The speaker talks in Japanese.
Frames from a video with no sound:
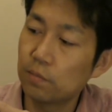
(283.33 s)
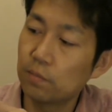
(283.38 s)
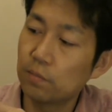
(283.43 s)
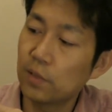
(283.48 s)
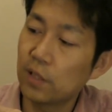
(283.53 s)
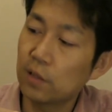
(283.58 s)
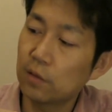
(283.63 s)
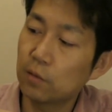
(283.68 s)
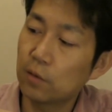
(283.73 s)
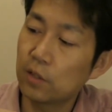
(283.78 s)

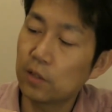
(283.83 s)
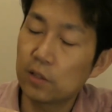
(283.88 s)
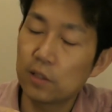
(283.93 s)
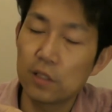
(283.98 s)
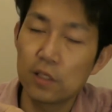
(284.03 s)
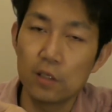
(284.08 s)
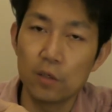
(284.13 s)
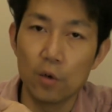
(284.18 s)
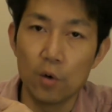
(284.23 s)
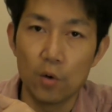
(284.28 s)
マイクロ
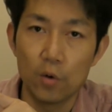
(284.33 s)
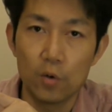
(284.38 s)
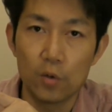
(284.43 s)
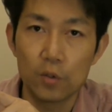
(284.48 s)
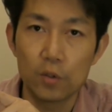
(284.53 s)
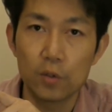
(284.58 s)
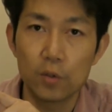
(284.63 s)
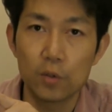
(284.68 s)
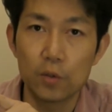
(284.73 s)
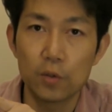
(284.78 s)
SD の
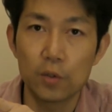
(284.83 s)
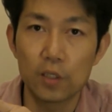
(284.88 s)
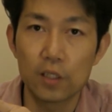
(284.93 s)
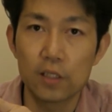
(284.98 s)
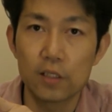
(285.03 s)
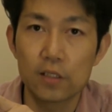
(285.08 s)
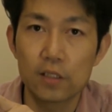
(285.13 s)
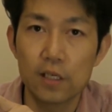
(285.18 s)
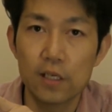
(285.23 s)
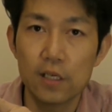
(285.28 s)
容量が
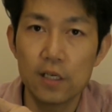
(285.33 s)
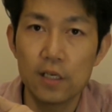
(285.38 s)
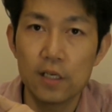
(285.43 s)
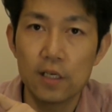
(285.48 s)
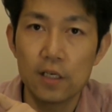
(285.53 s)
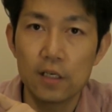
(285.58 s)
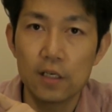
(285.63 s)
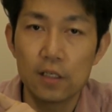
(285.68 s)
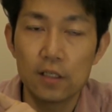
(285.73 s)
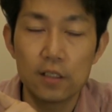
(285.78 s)
ですね
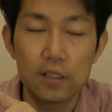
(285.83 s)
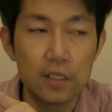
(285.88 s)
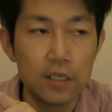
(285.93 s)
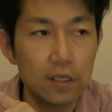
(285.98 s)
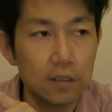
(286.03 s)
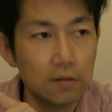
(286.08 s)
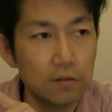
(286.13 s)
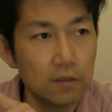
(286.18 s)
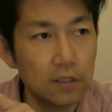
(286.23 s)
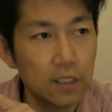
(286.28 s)

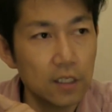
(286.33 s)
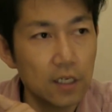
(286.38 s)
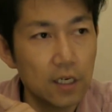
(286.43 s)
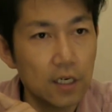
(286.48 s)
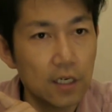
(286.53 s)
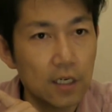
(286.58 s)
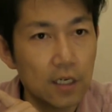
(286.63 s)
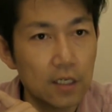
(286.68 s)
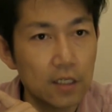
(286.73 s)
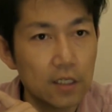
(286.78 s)

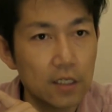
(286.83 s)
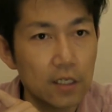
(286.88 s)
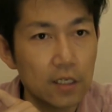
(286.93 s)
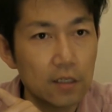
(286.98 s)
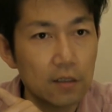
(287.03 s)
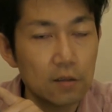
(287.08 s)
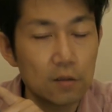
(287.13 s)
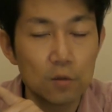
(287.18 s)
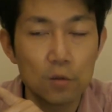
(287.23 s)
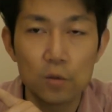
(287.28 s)
200GB か
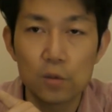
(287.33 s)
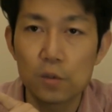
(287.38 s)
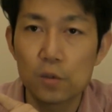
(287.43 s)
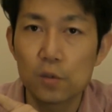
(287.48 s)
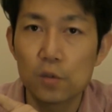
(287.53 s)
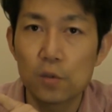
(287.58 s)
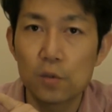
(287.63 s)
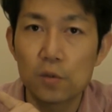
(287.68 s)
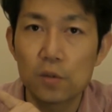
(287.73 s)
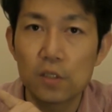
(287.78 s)

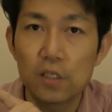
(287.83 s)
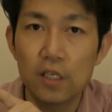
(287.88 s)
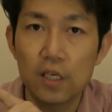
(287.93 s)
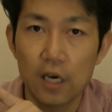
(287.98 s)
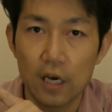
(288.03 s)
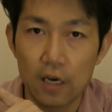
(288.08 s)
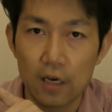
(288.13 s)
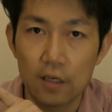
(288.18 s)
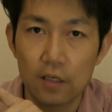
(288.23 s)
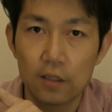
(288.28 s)
256GB
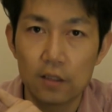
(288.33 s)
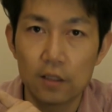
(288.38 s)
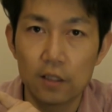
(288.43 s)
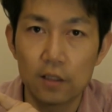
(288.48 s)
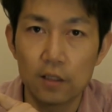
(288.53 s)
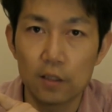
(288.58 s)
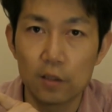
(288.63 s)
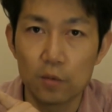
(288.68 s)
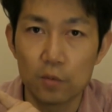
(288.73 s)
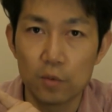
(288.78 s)

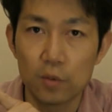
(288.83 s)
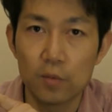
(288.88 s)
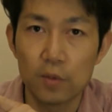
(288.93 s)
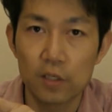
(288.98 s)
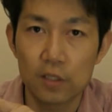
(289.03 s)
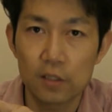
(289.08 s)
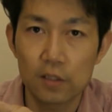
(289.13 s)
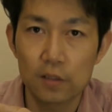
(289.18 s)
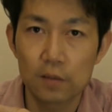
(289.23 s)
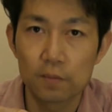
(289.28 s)
だったと思い
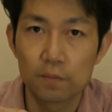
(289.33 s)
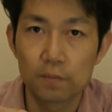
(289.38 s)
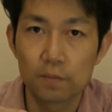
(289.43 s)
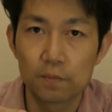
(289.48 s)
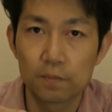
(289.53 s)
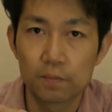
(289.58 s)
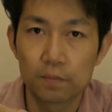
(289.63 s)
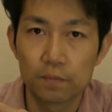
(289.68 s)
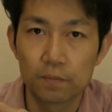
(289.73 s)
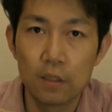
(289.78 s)
ます。
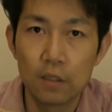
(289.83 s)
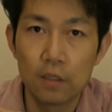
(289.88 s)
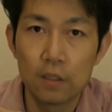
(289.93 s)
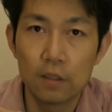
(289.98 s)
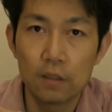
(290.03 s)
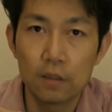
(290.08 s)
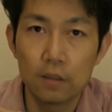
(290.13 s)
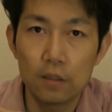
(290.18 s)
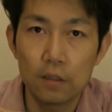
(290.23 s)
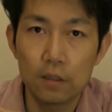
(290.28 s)

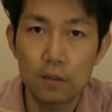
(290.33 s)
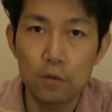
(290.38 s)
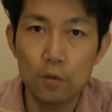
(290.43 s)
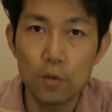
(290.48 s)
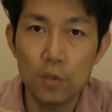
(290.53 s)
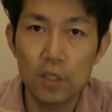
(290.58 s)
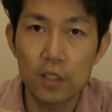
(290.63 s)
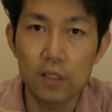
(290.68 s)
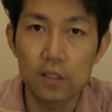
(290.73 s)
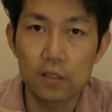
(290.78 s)
で、
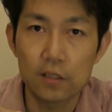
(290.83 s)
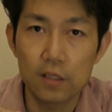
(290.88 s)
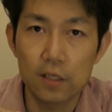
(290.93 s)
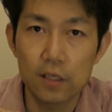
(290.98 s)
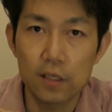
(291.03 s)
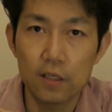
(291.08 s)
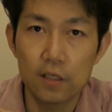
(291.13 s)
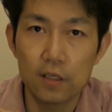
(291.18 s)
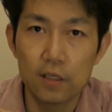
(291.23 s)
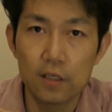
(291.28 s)
今回です
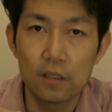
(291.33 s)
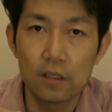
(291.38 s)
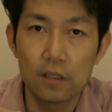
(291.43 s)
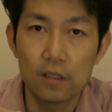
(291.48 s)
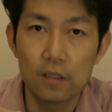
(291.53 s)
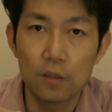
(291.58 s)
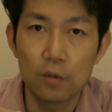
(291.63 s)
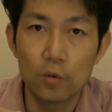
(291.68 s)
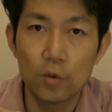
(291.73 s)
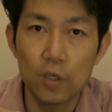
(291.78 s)
ね
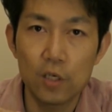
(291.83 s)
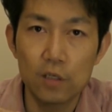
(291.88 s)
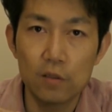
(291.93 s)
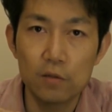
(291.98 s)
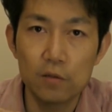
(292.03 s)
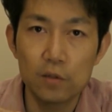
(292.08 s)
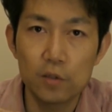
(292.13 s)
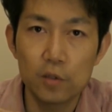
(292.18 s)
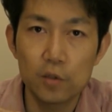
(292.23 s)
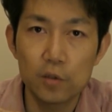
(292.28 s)

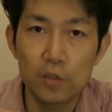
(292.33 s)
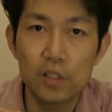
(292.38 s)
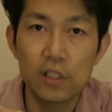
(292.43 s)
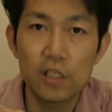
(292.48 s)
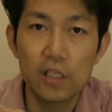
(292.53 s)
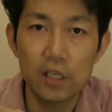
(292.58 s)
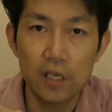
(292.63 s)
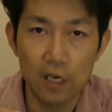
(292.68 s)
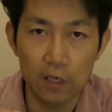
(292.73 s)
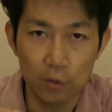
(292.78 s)

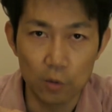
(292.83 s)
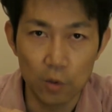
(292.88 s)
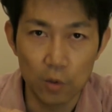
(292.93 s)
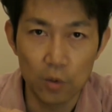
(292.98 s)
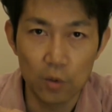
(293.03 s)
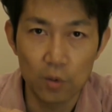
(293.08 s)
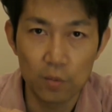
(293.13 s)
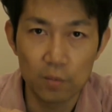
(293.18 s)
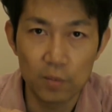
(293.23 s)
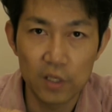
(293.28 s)
512GB の
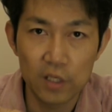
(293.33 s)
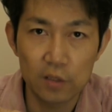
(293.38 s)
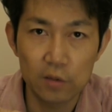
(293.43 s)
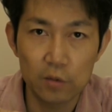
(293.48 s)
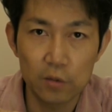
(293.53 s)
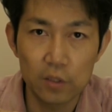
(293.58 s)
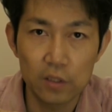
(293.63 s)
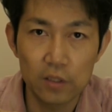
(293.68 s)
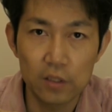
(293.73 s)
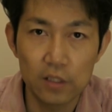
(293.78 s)

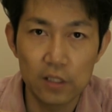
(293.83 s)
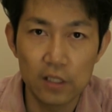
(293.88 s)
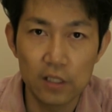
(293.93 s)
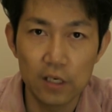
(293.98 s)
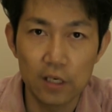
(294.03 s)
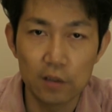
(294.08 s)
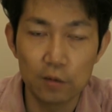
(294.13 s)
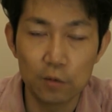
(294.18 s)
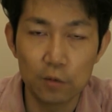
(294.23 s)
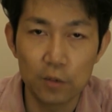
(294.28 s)
マイクロ SD
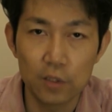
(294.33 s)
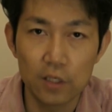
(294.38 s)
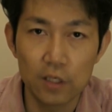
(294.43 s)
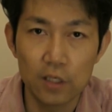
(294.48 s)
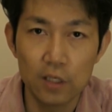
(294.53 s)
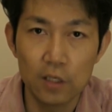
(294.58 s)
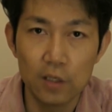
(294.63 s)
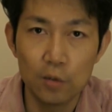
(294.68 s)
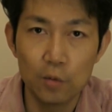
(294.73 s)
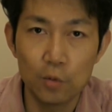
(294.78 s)
があるの
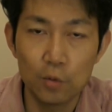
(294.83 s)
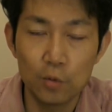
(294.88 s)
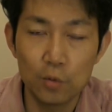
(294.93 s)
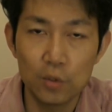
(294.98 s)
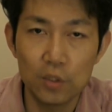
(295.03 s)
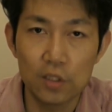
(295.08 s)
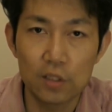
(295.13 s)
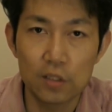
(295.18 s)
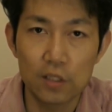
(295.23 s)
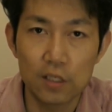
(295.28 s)
で、本当
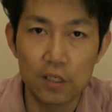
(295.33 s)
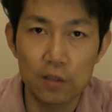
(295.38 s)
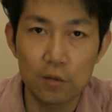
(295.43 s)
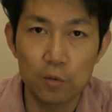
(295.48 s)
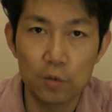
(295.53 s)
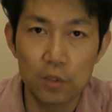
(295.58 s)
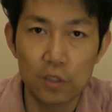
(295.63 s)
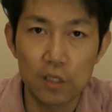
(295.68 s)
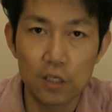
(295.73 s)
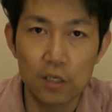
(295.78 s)
にですね
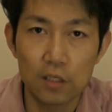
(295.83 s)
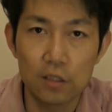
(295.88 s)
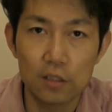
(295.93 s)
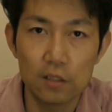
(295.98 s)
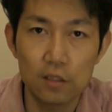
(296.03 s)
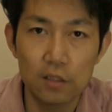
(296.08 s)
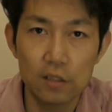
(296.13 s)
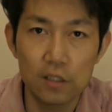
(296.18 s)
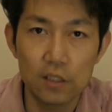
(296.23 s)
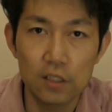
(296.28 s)
こちら
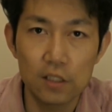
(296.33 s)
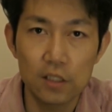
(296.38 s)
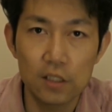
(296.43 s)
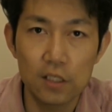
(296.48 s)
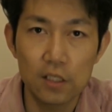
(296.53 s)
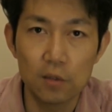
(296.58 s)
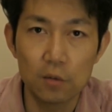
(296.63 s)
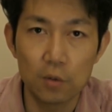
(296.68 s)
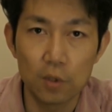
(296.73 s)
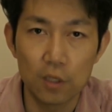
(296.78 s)
認識し
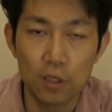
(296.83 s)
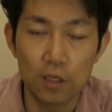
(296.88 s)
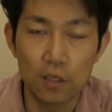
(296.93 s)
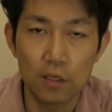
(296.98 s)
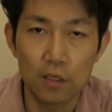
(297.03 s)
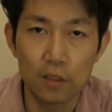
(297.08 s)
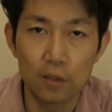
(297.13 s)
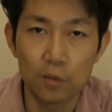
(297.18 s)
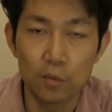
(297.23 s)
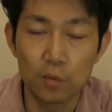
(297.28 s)
ないのか
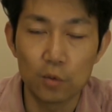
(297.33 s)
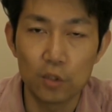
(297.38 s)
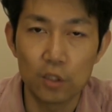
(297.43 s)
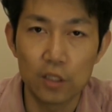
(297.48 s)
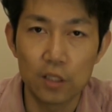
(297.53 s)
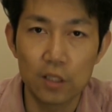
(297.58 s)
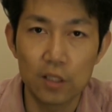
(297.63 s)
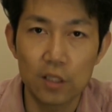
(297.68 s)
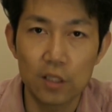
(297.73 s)
なと思って